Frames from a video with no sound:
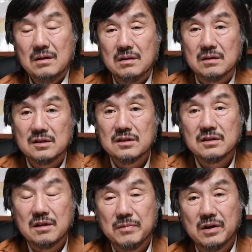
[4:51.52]
어,
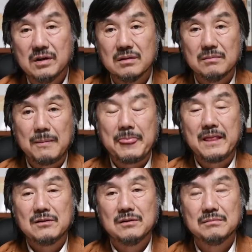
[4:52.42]

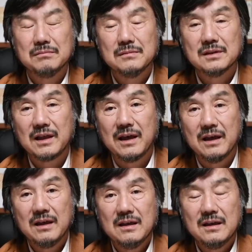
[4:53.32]
취소되면좀 이렇게
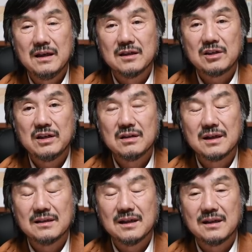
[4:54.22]
예, 촬영을
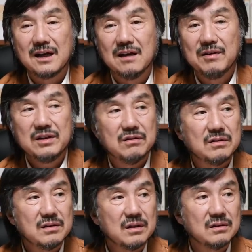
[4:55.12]
갔다가 난감한
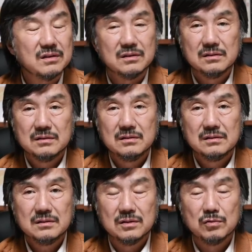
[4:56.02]
경우를
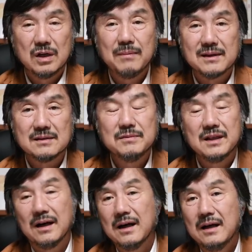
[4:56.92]
겪는 경우가
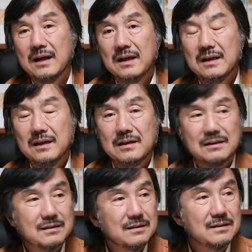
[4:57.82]
많습니다.
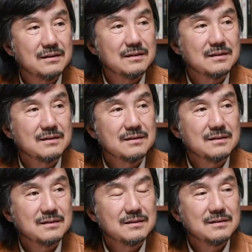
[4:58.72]
어,
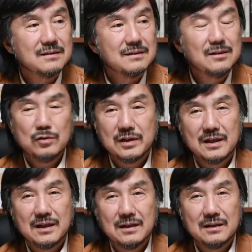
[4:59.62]
실로
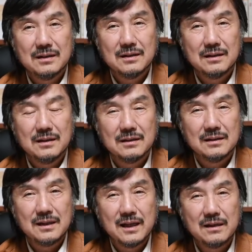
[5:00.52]
제가 어, 어
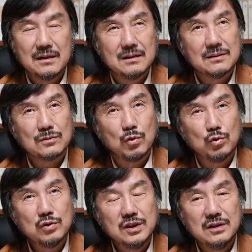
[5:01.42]
옛날에
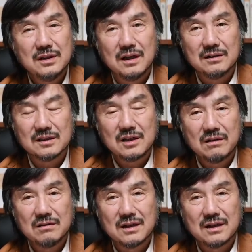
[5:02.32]
동두천인가 같은 게 촬영을